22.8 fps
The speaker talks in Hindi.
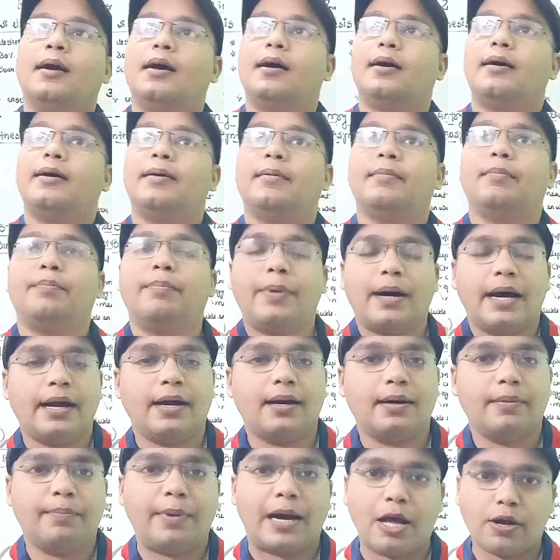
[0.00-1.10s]

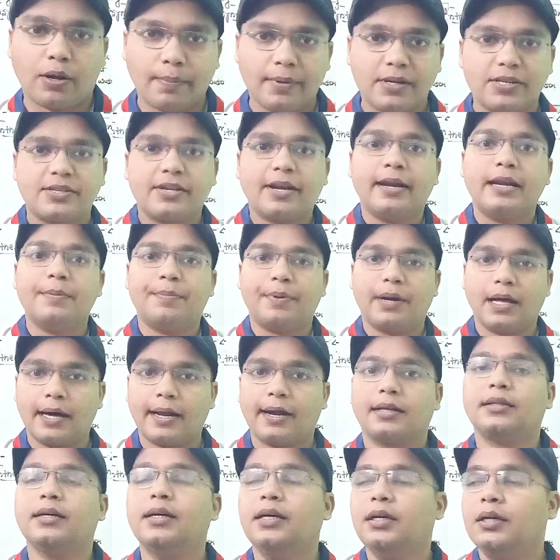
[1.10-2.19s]
बायोकेमिस्ट्री नहीं पढ़ा
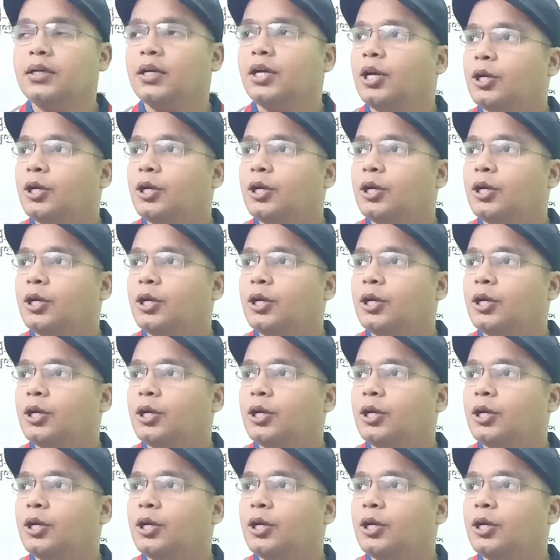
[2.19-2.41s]
रहा था